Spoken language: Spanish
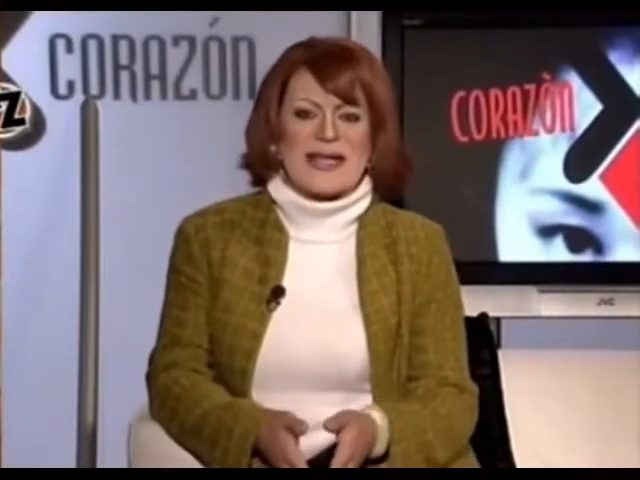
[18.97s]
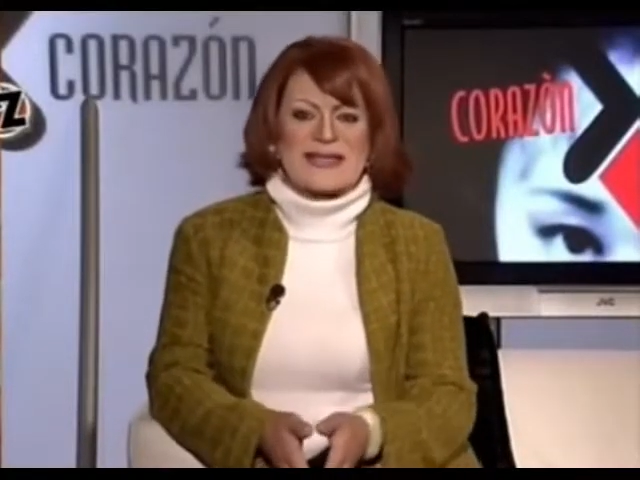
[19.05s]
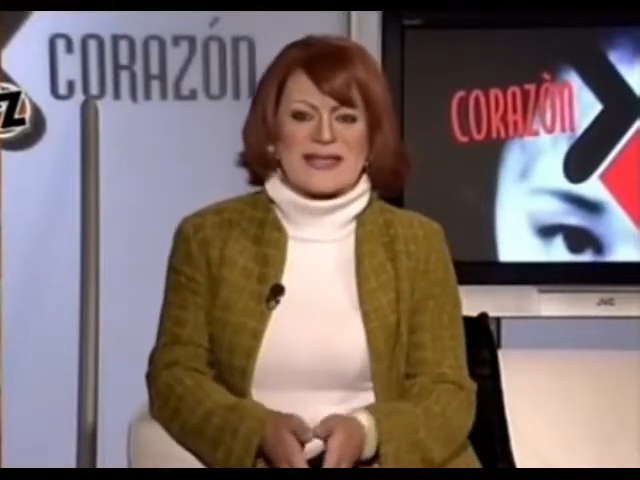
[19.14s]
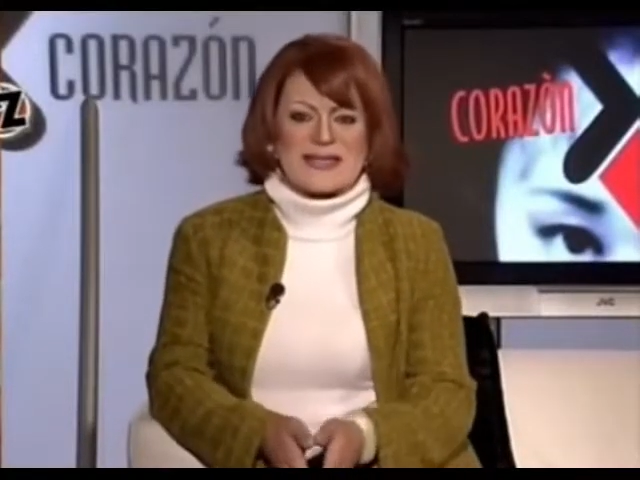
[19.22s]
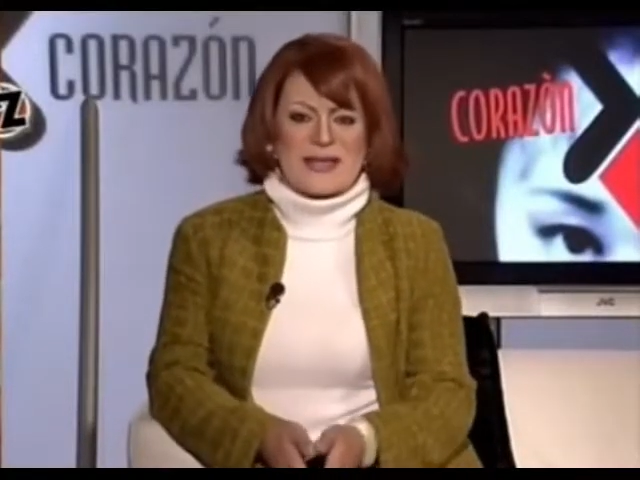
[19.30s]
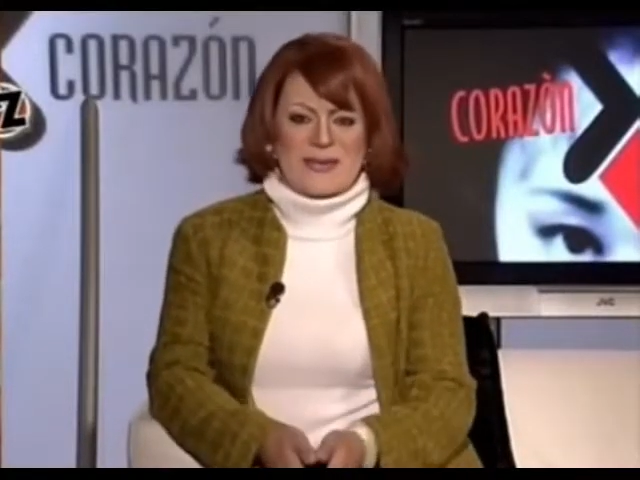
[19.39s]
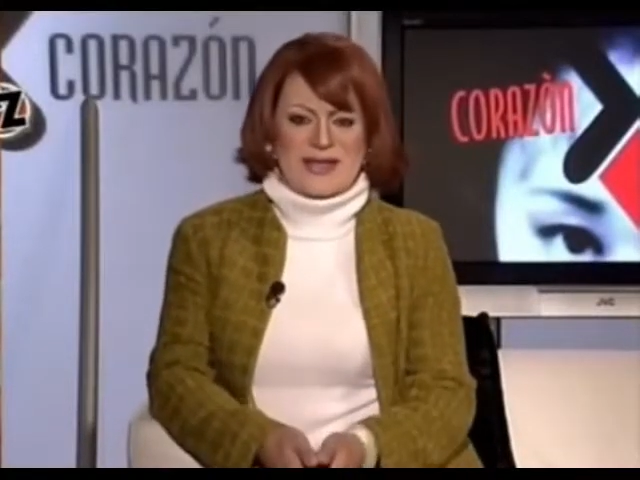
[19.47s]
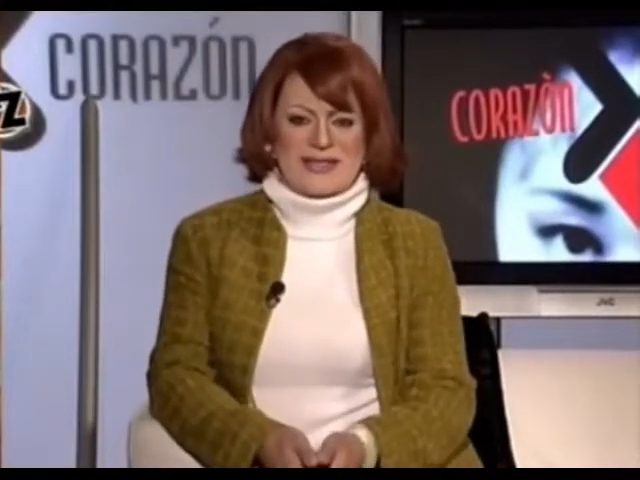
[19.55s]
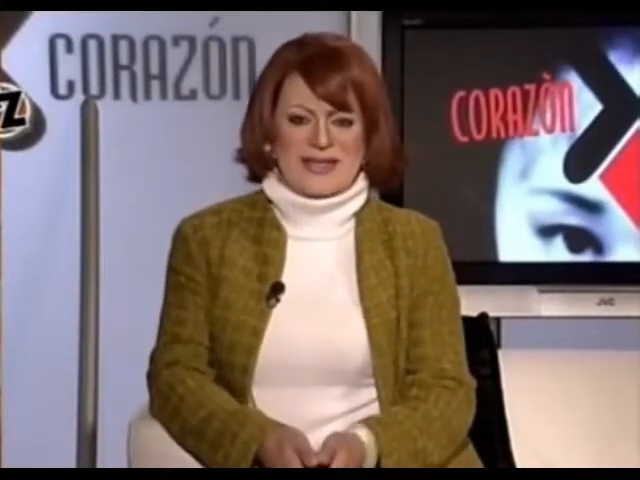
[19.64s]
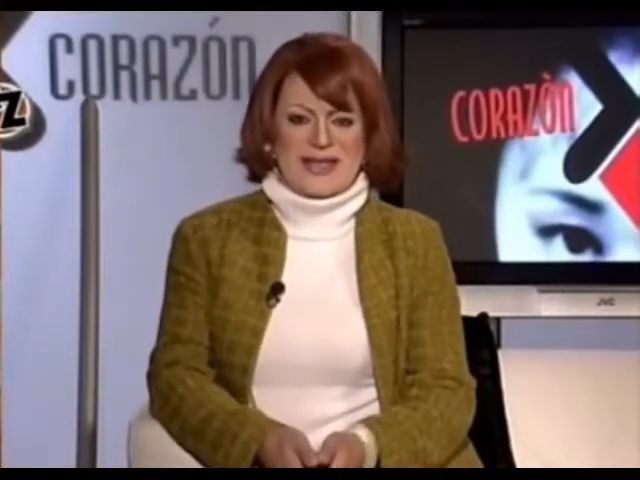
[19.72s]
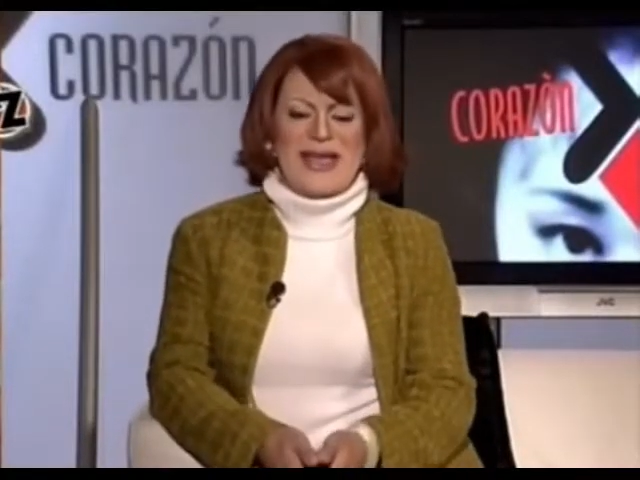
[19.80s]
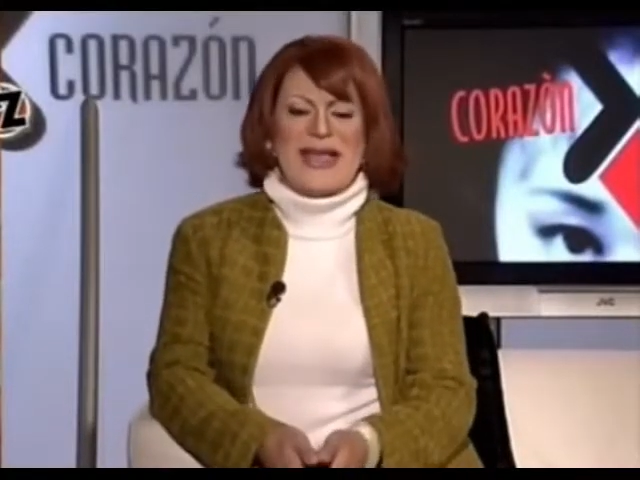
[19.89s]
cejas
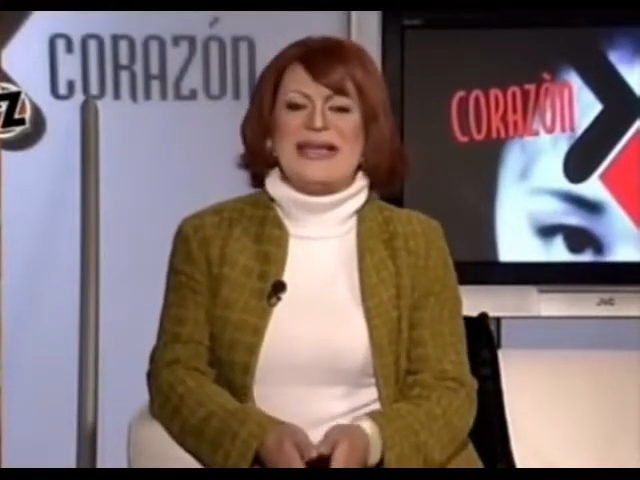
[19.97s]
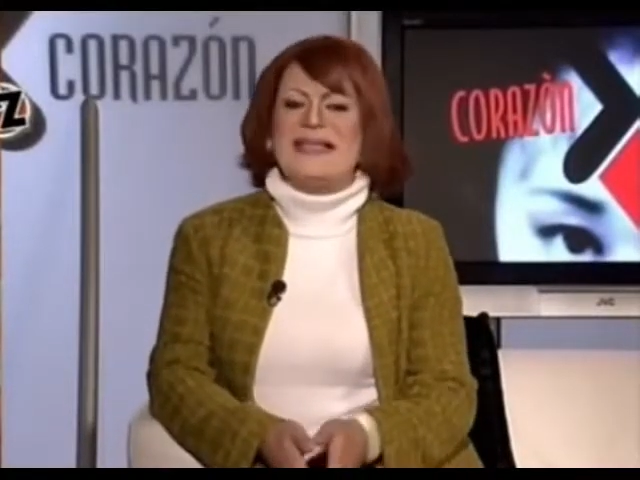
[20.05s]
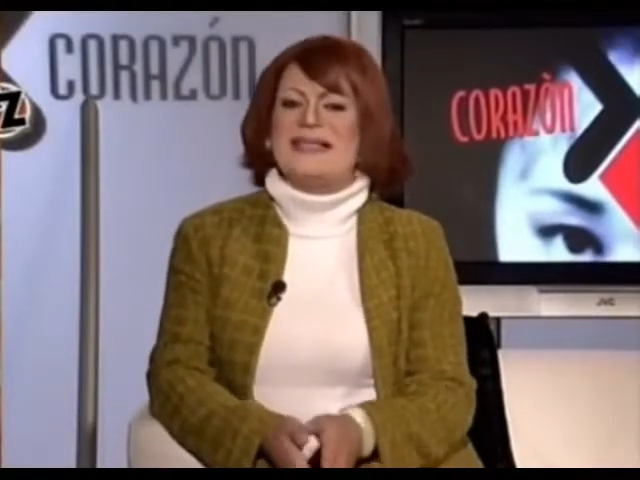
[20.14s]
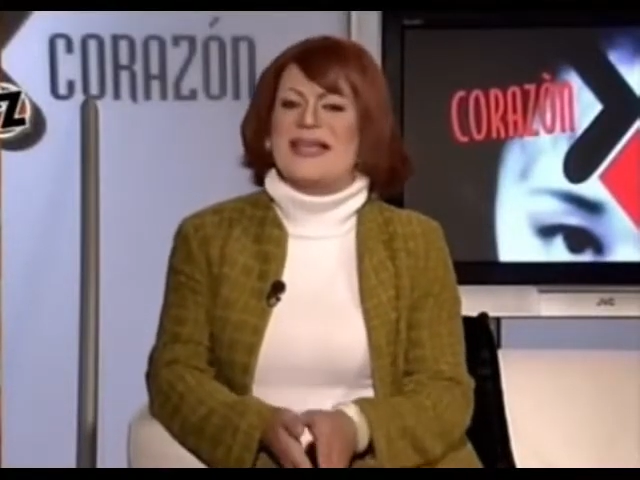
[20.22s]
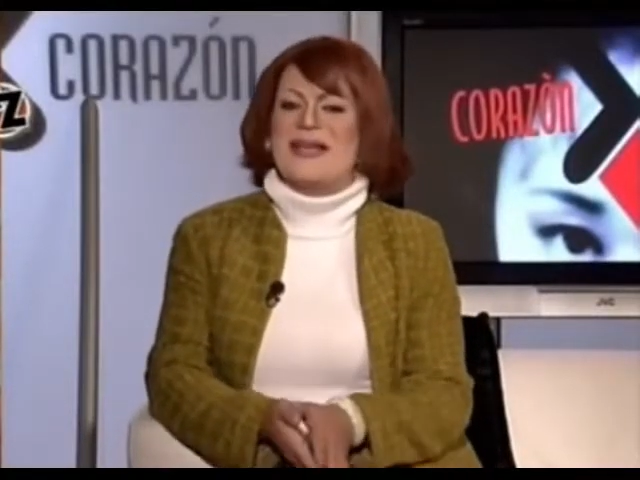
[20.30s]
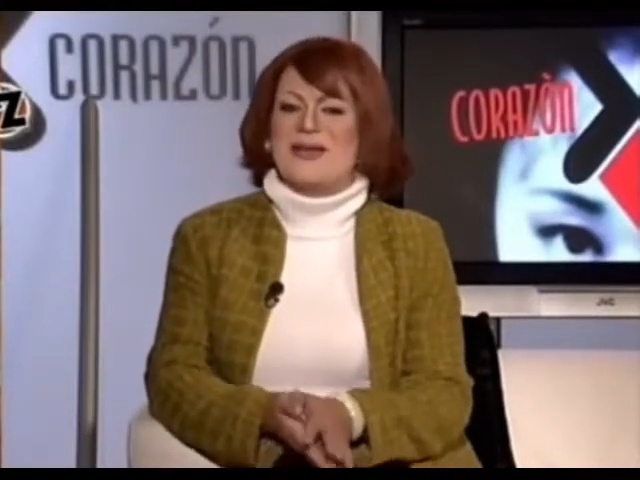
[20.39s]
azabache